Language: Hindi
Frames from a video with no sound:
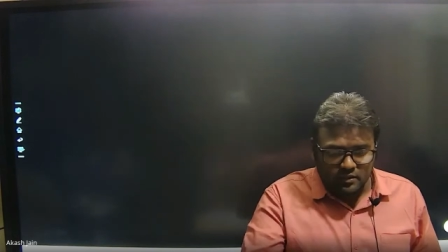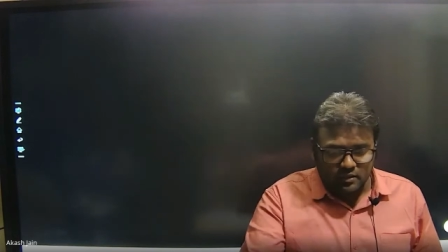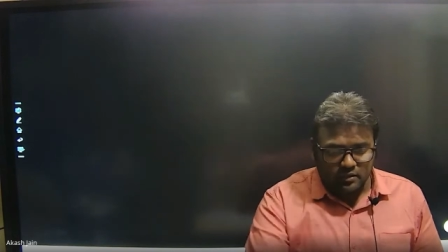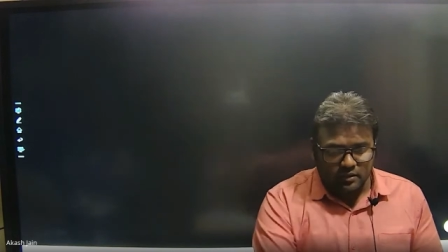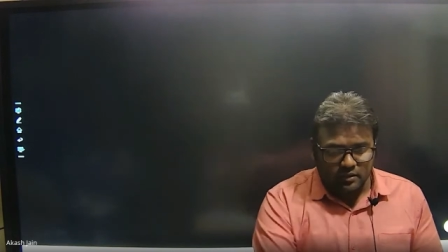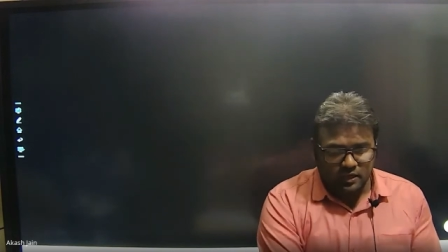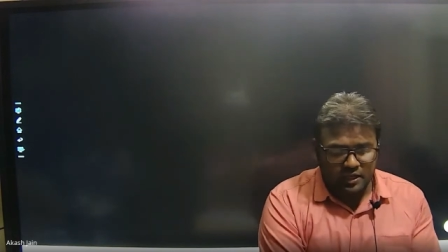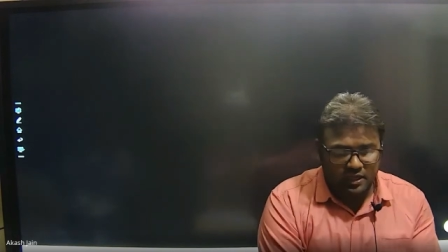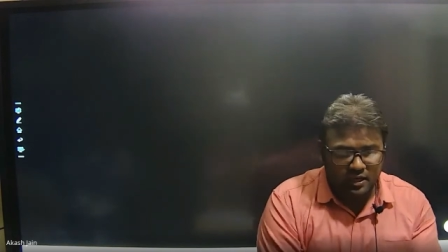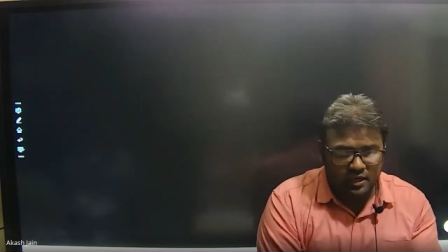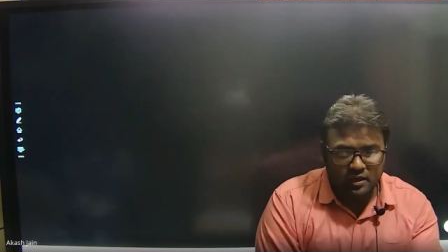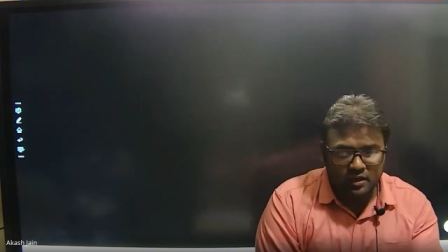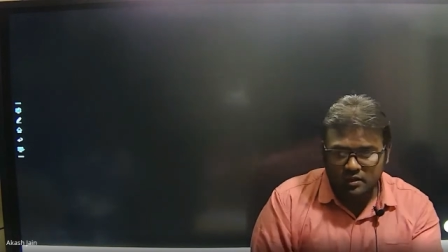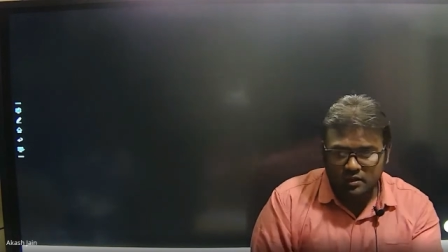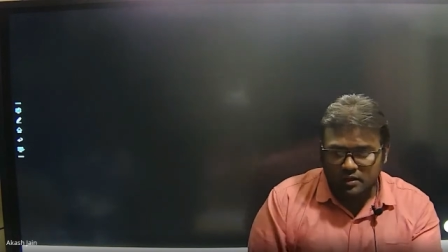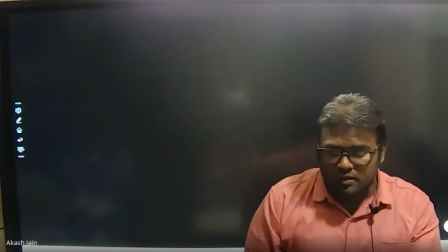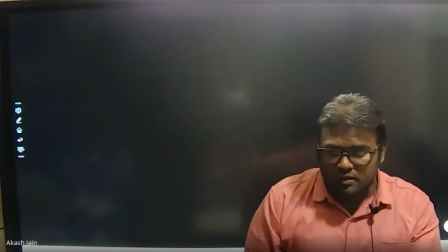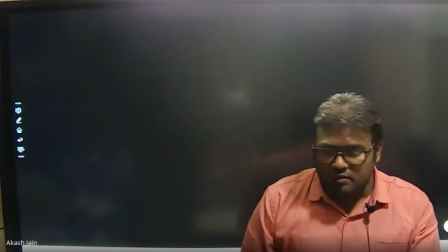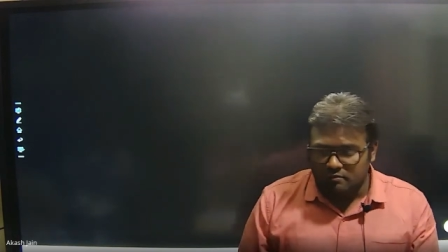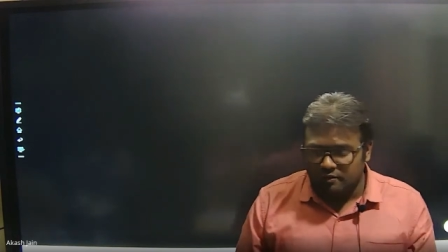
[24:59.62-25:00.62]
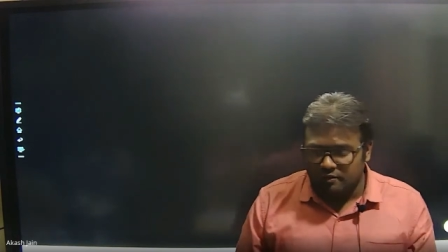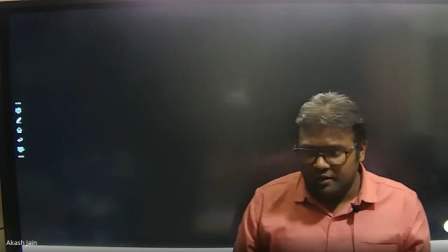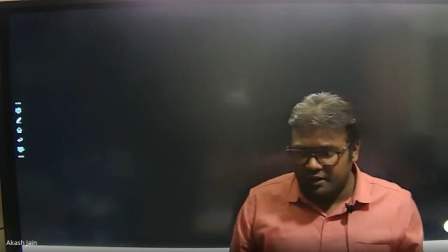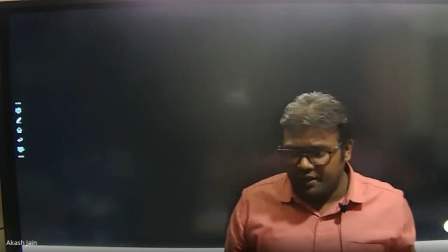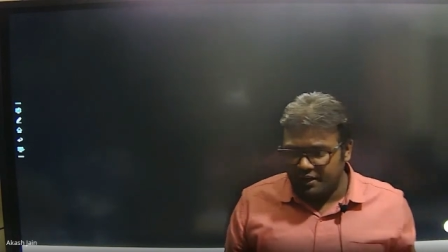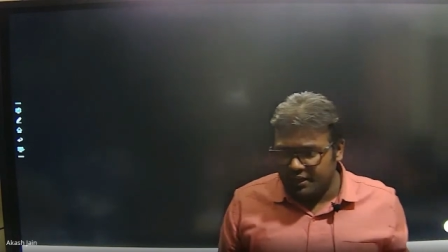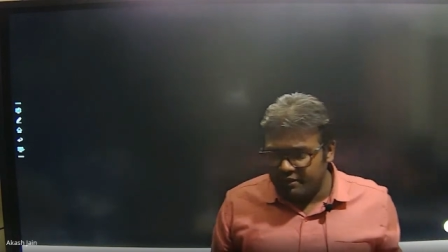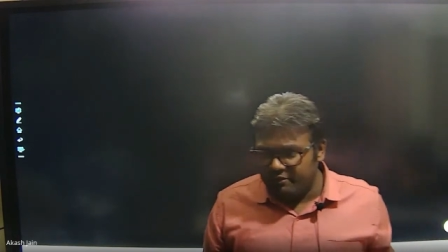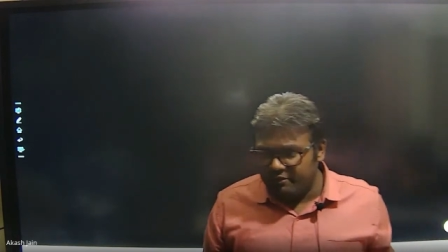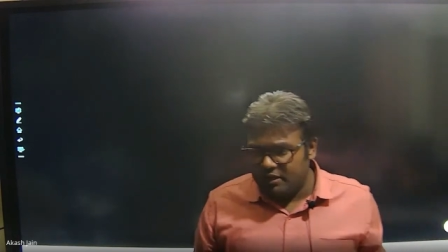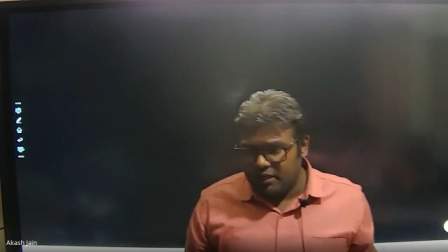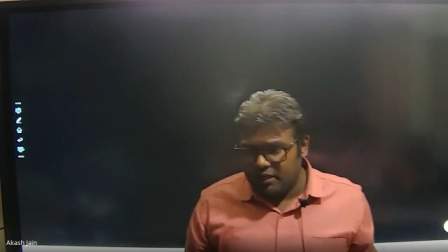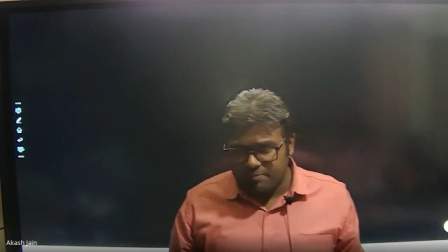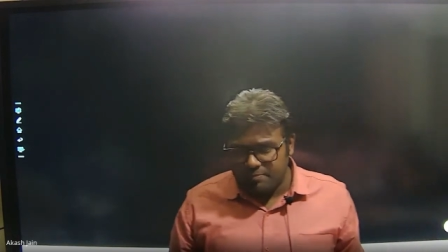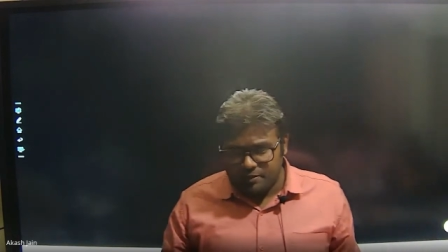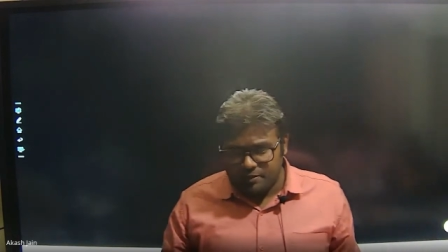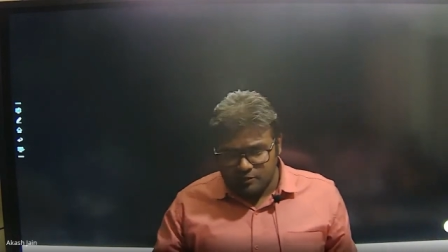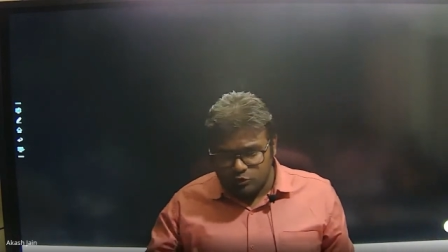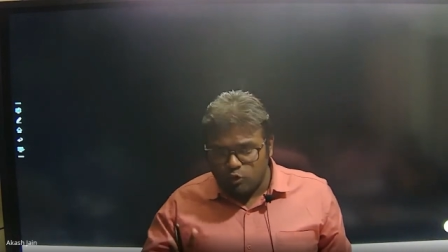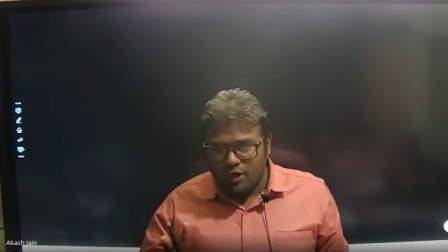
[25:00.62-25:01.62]
नहीं है ना वन डिग्री वाले के
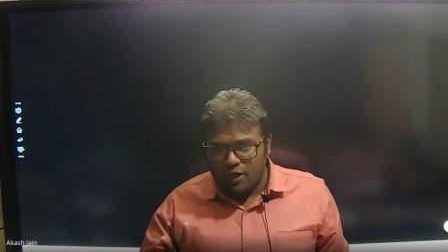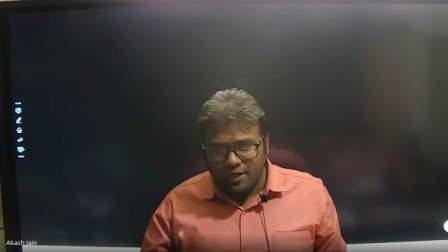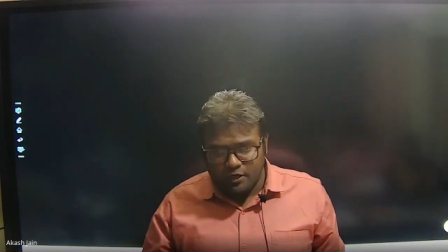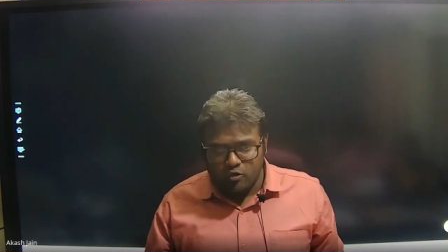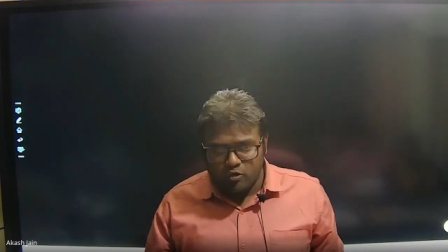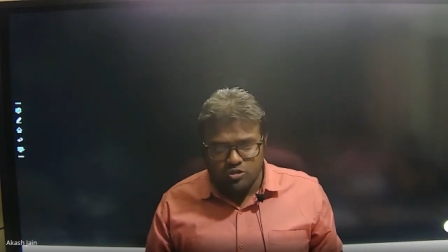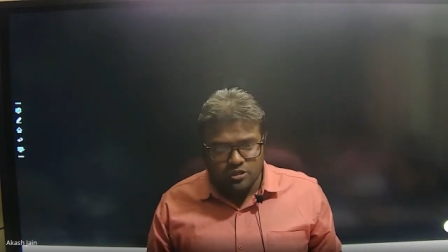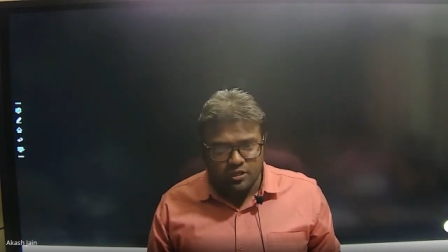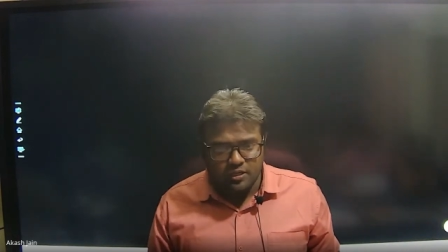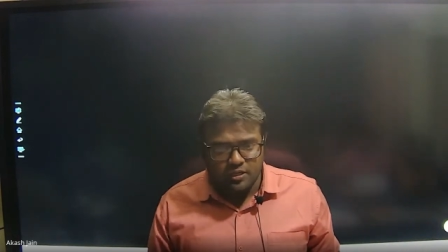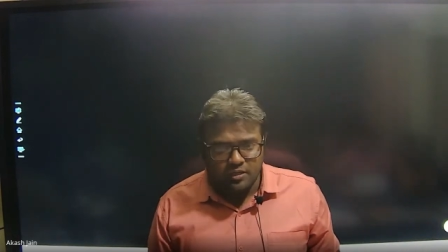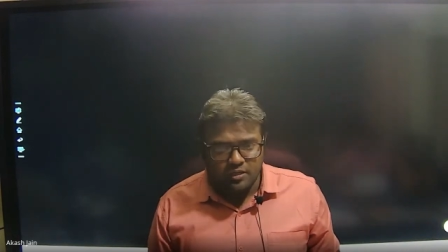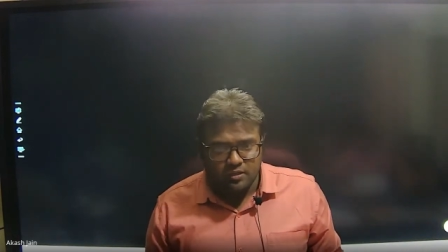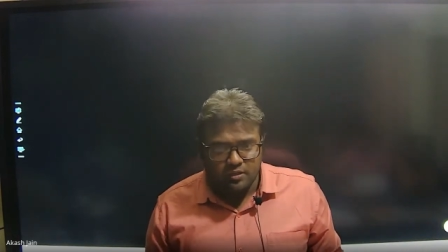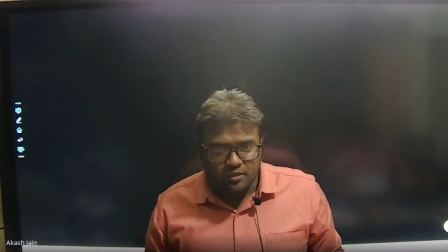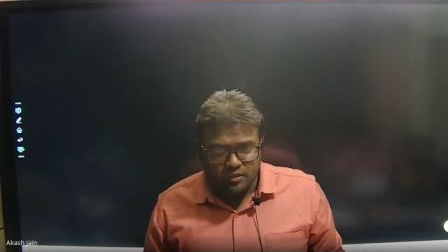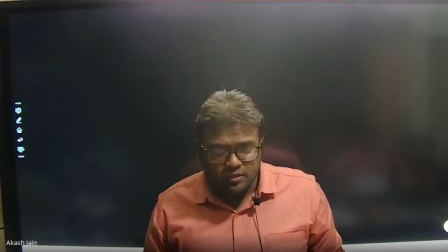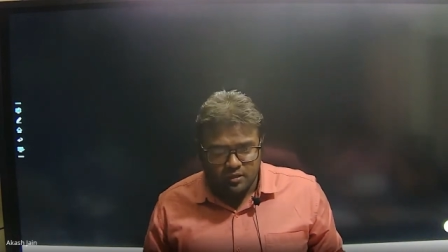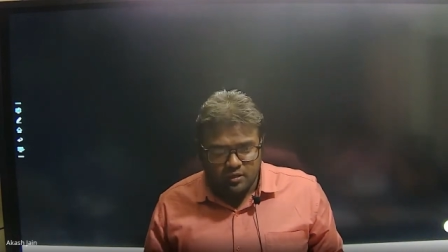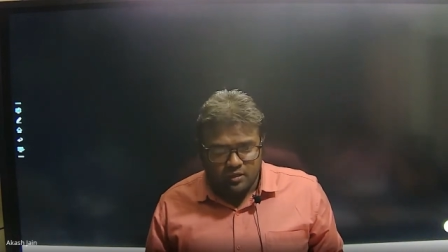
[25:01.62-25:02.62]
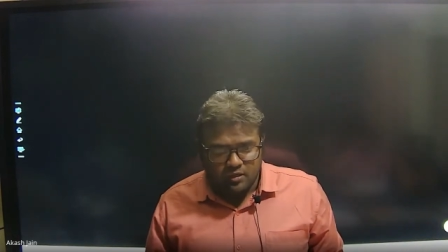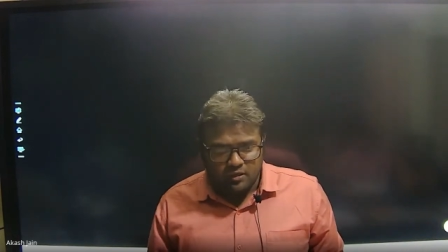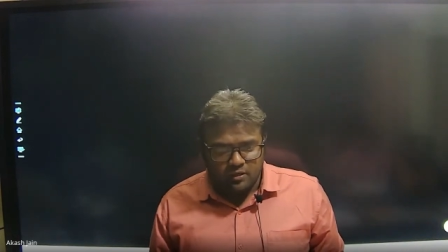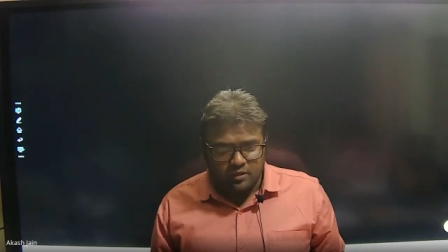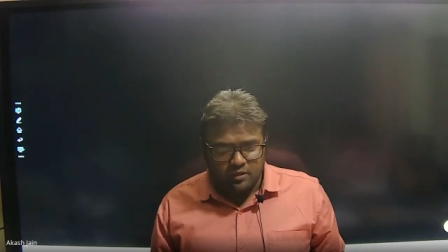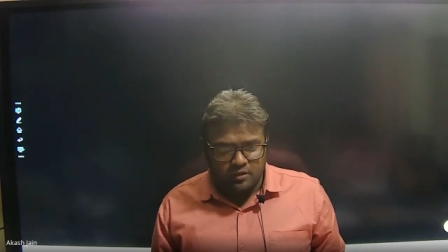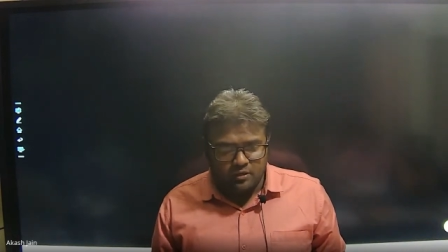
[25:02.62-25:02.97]
पास दो हाइड्रोजन है